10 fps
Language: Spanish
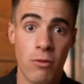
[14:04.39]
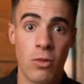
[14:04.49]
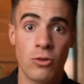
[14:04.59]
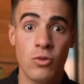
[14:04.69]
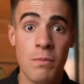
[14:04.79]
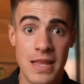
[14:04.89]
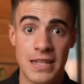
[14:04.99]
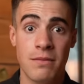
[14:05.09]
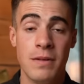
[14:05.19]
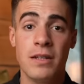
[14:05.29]
Que cuando tú empiezas
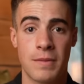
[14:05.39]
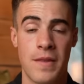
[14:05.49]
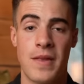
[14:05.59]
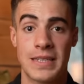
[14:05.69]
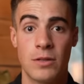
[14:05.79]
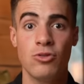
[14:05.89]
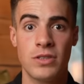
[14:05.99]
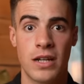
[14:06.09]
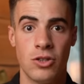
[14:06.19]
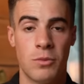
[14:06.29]
a vivir experiencias que te
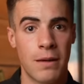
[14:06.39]
gustan, yo por